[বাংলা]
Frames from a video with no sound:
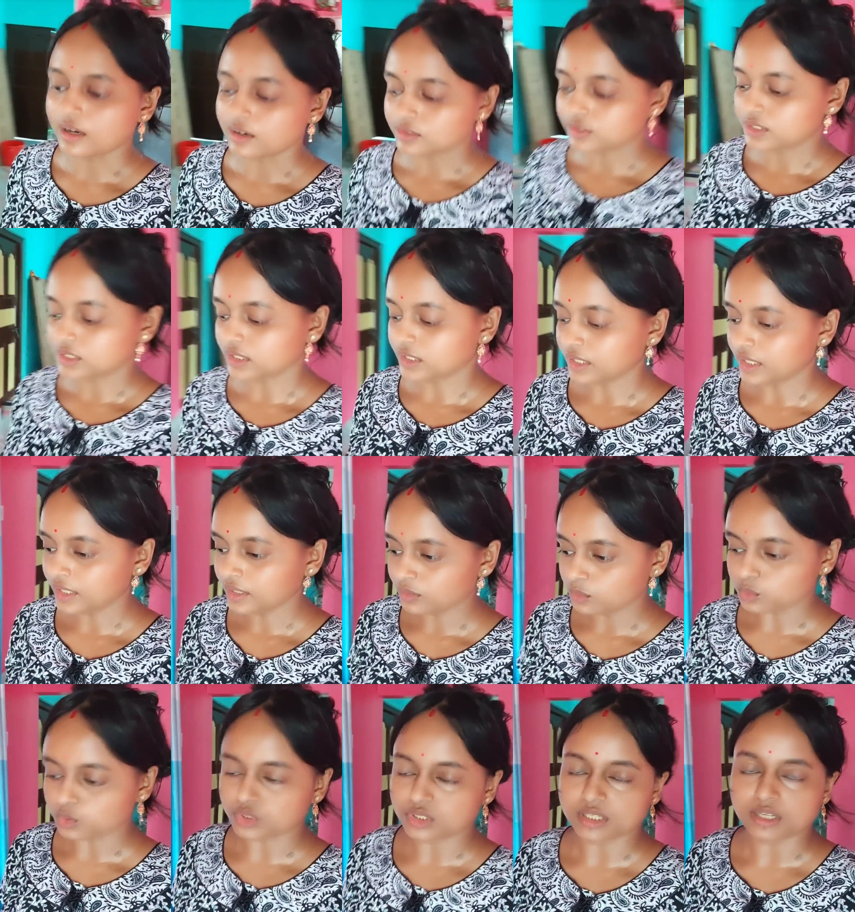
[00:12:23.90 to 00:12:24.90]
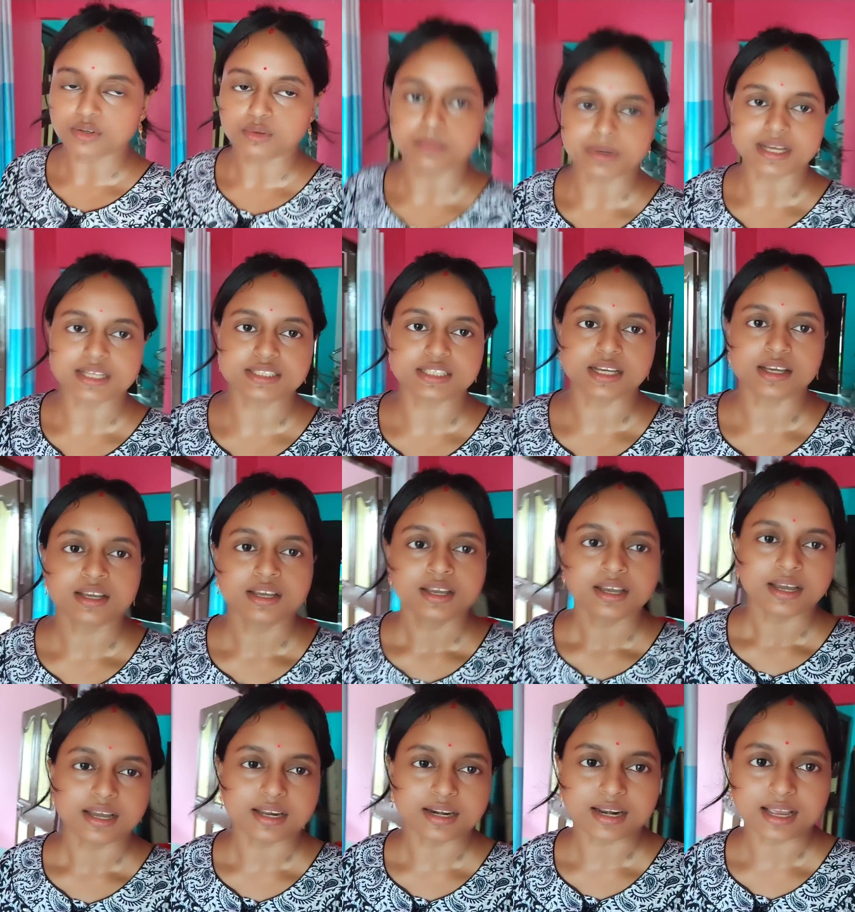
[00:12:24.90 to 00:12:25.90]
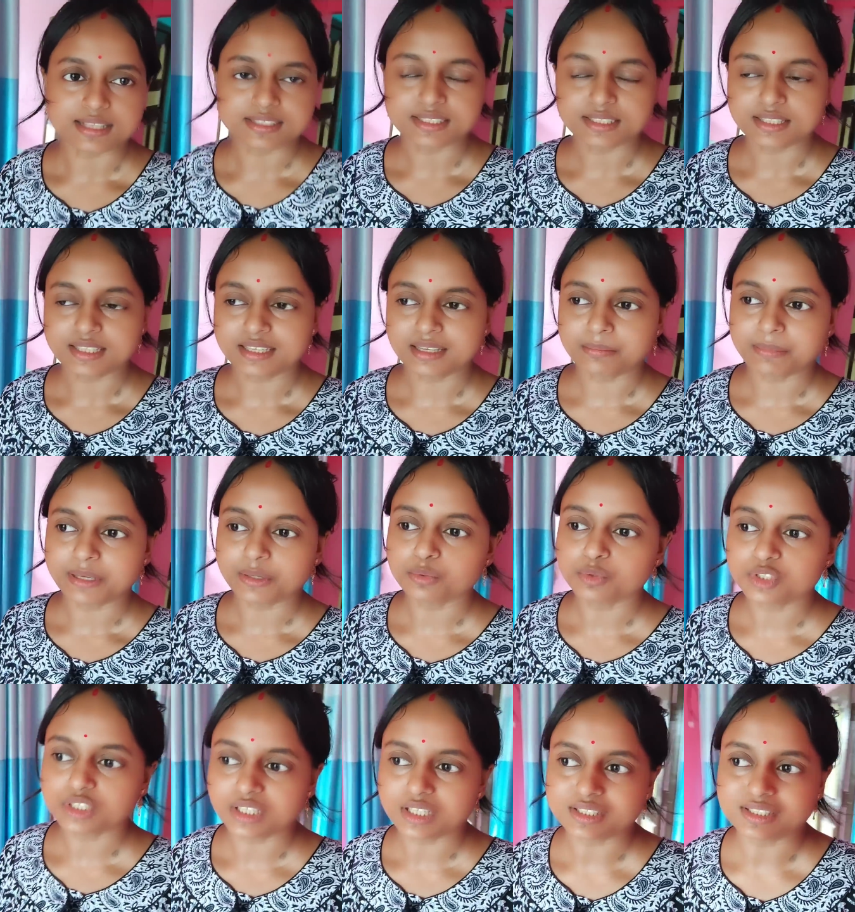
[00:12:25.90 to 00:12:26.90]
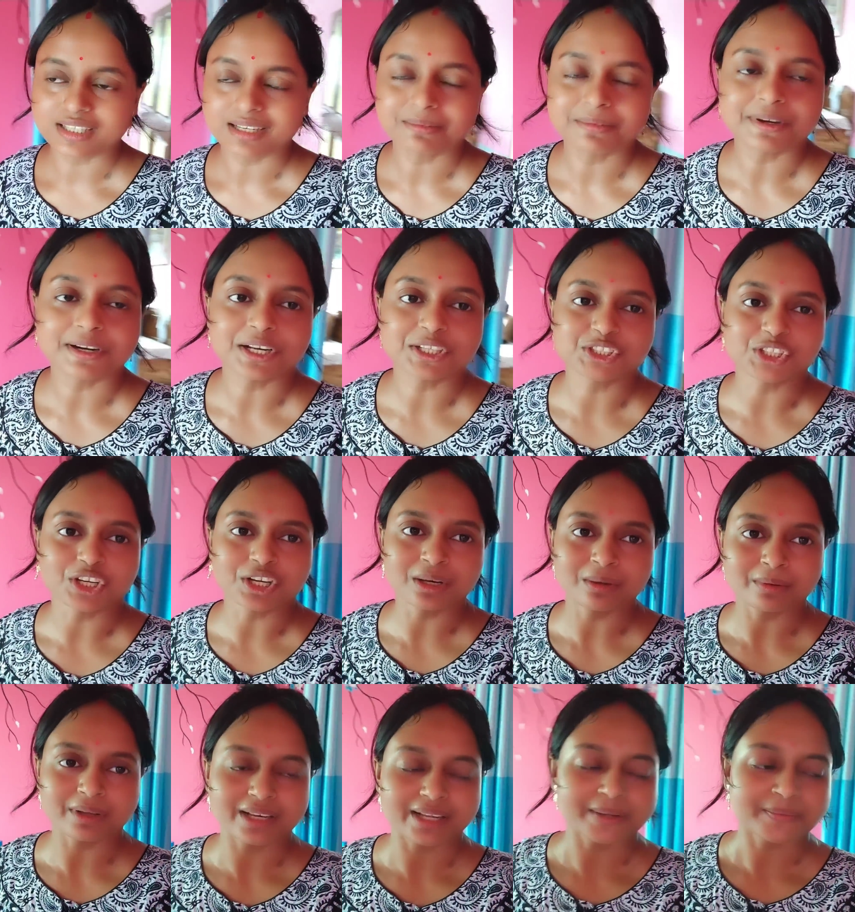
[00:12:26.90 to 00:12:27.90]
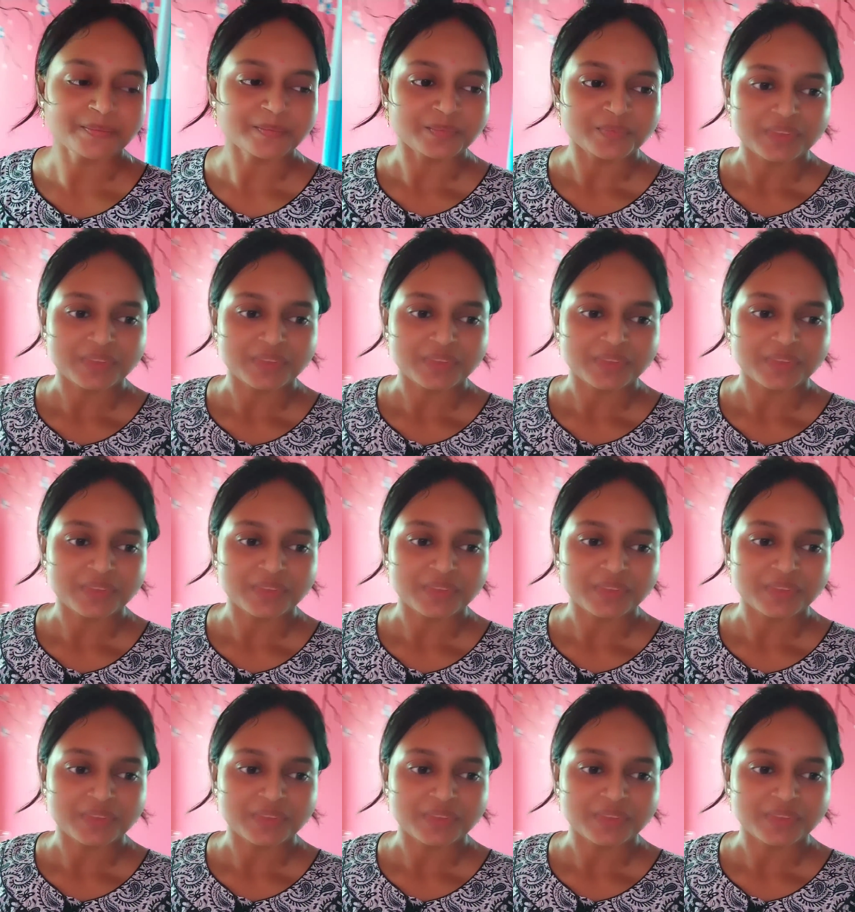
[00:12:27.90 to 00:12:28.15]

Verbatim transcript: আর হচ্ছে গিয়ে উচ্ছে আলু ভাজা আর গাছের থেকে বেগুন ছিঁড়েছিলাম কটা সকালবেলা